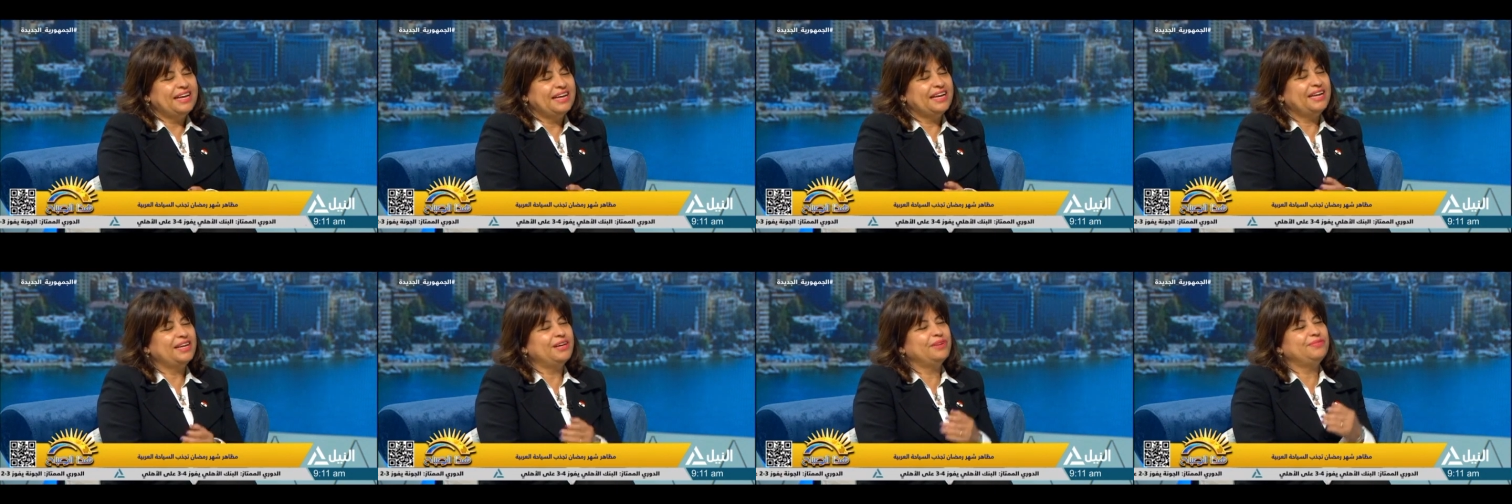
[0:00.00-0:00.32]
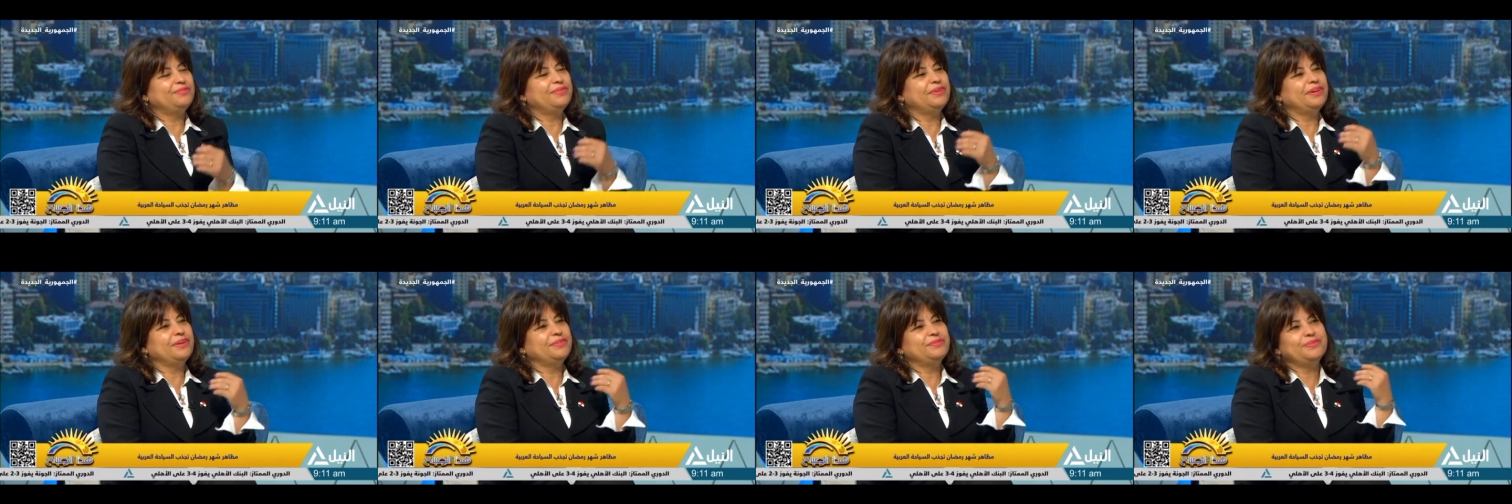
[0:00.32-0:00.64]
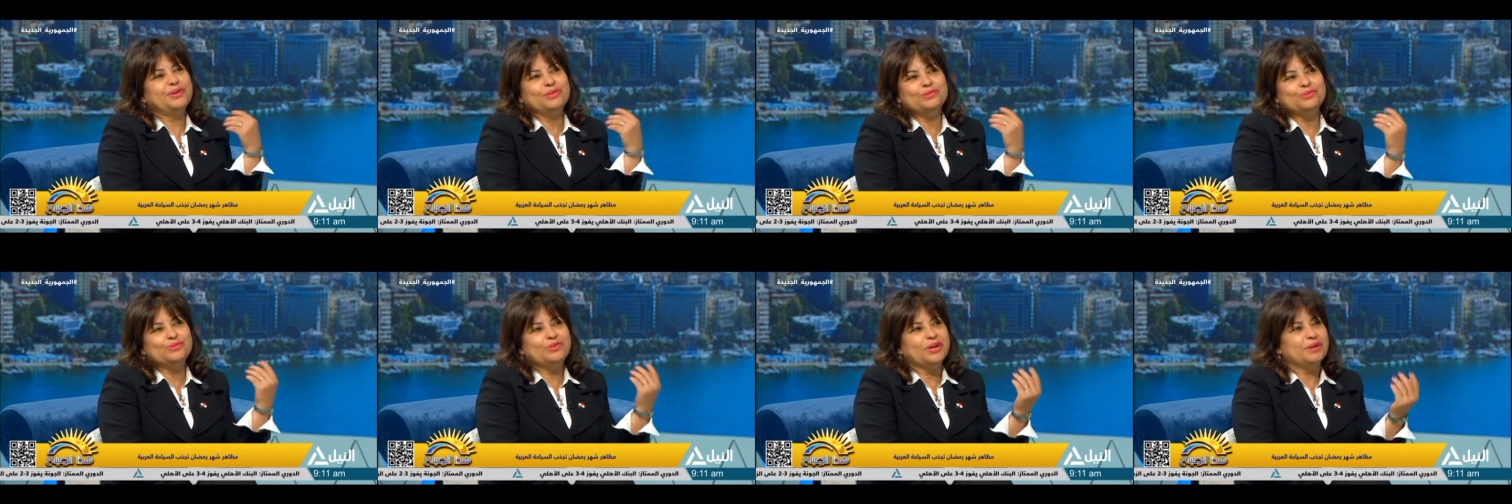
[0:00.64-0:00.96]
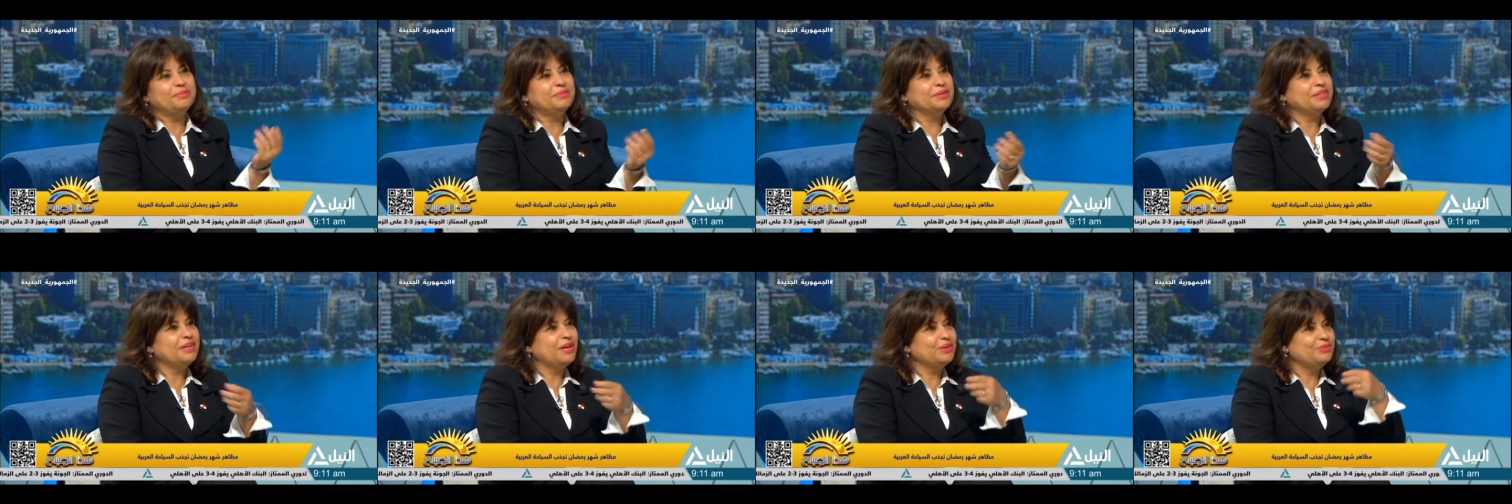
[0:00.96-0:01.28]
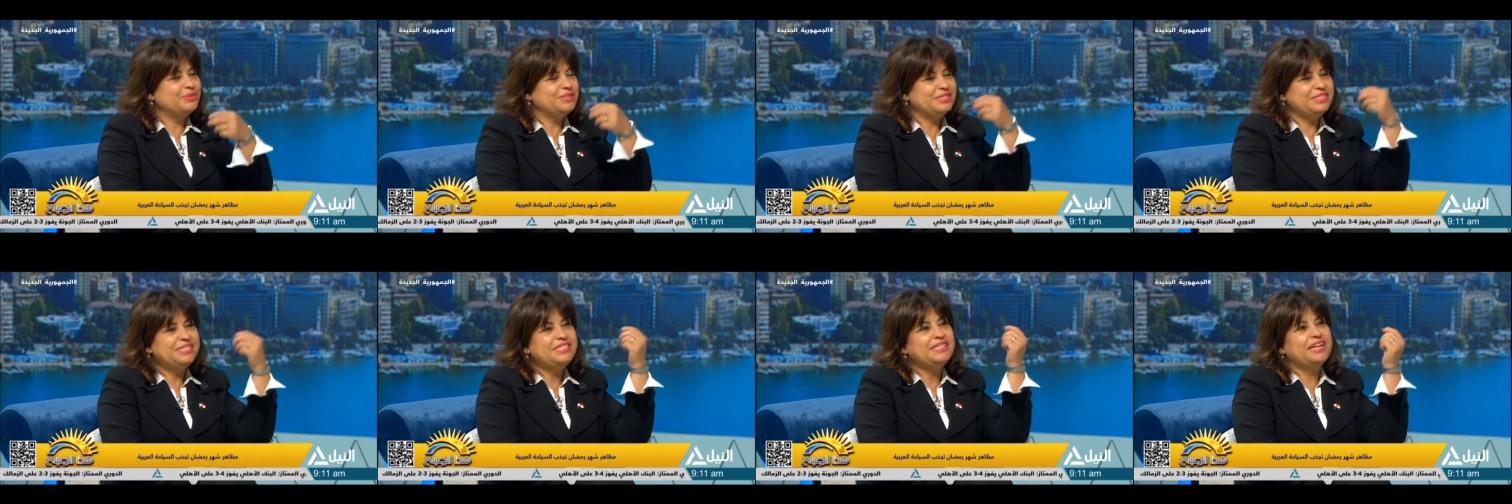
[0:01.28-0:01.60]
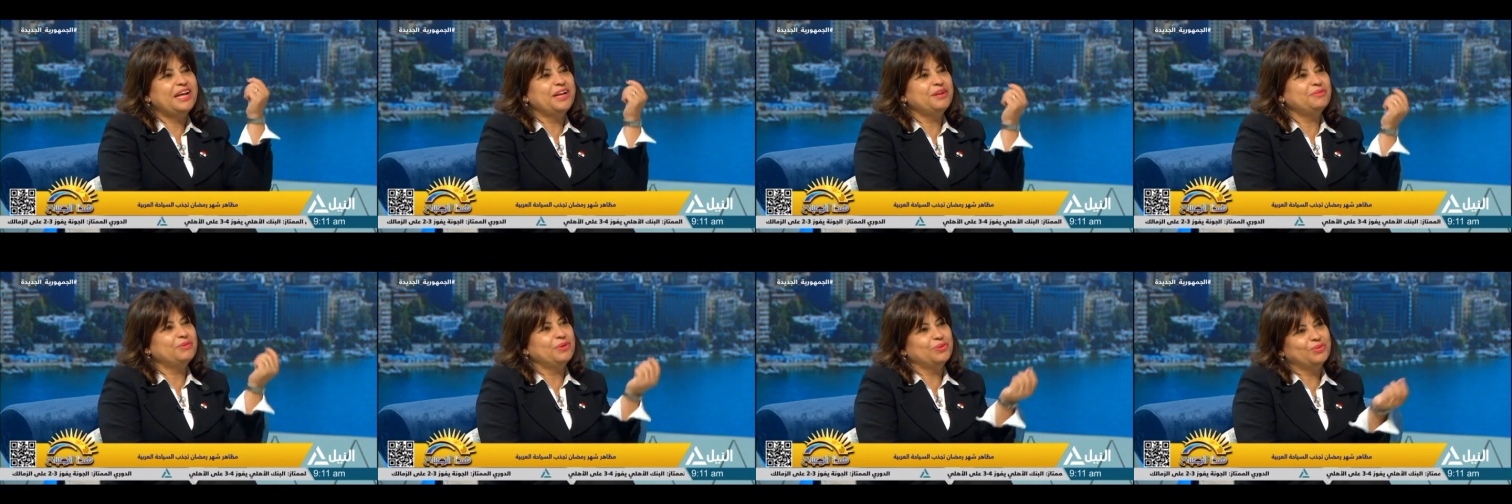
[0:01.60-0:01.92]
آه، فانوس رمضان
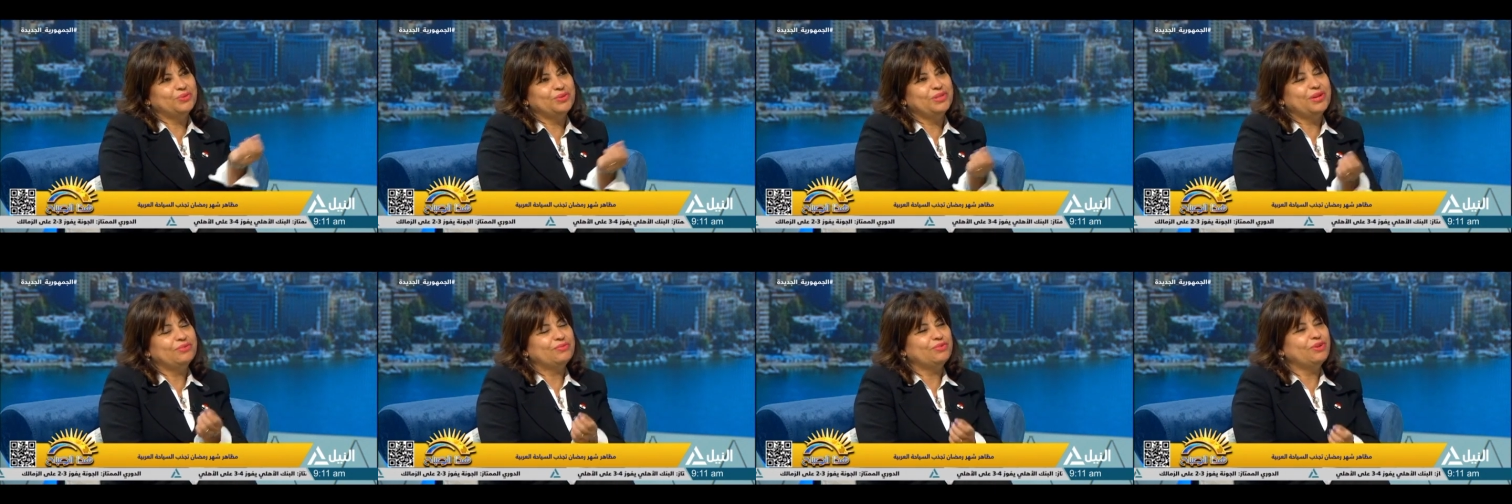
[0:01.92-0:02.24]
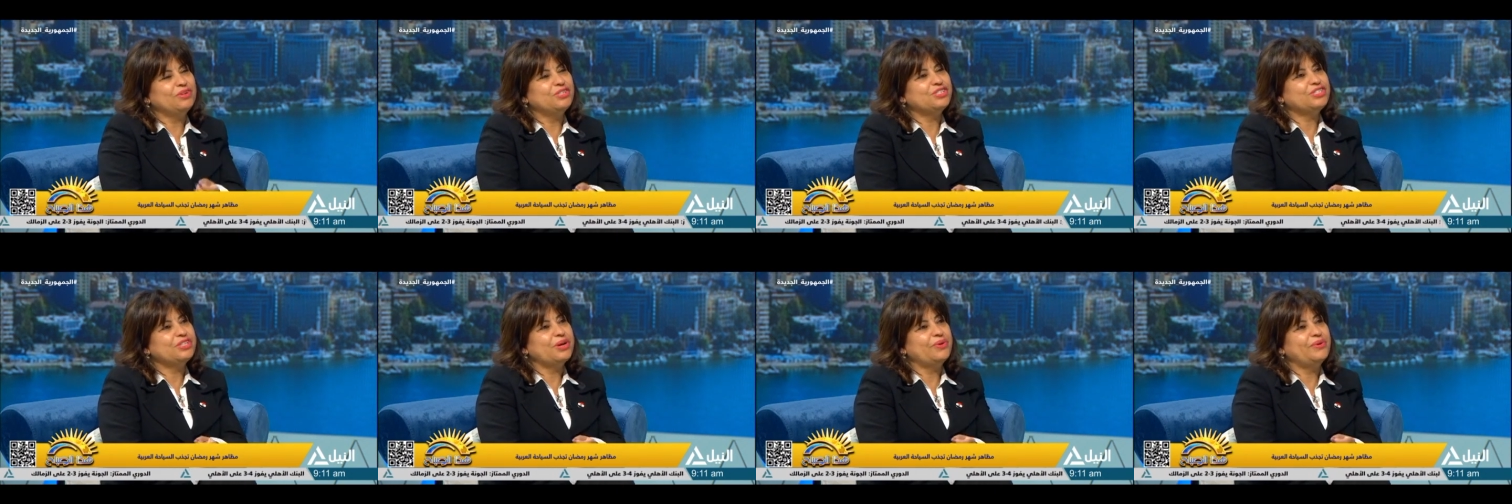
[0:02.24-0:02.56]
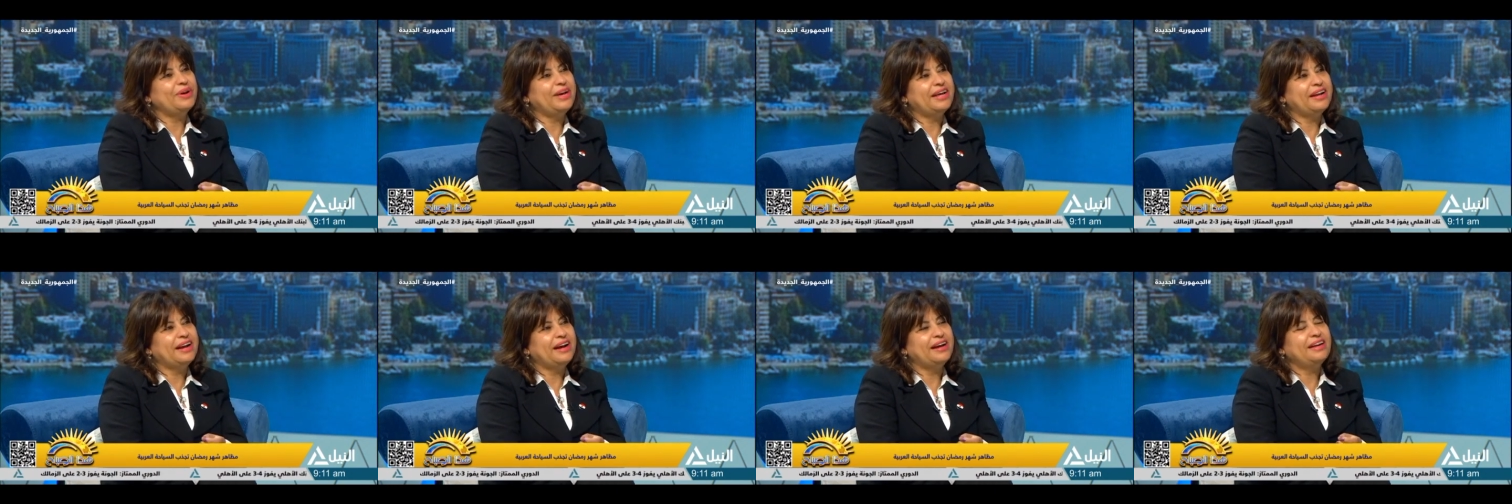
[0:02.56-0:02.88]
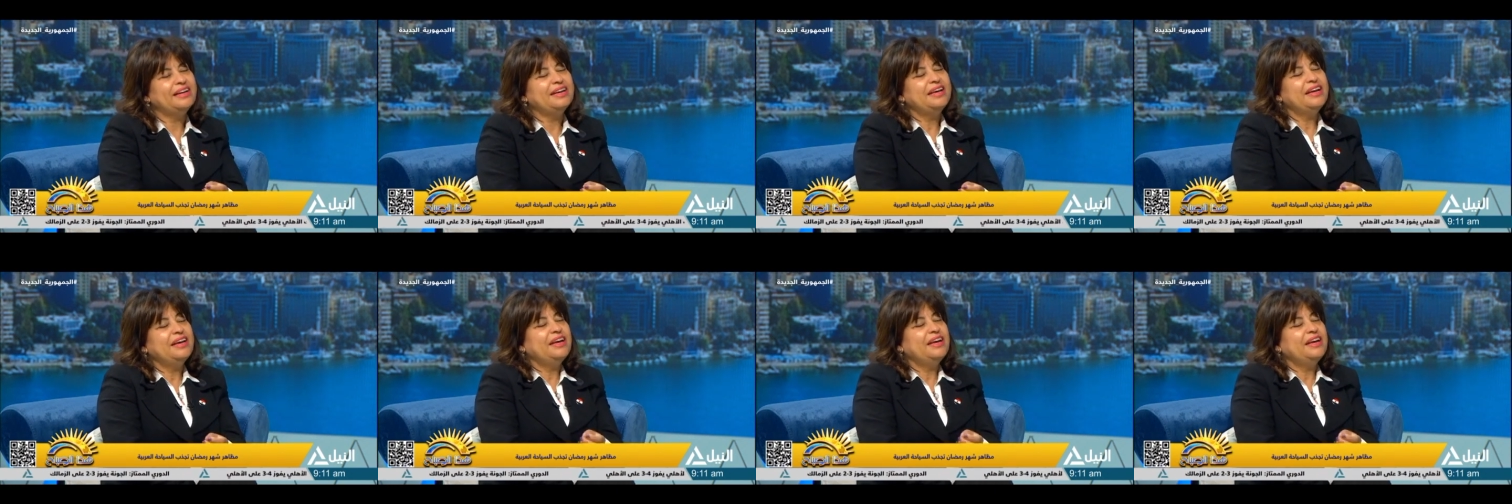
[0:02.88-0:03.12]
والزينه اللي موجوده في كل الشوارع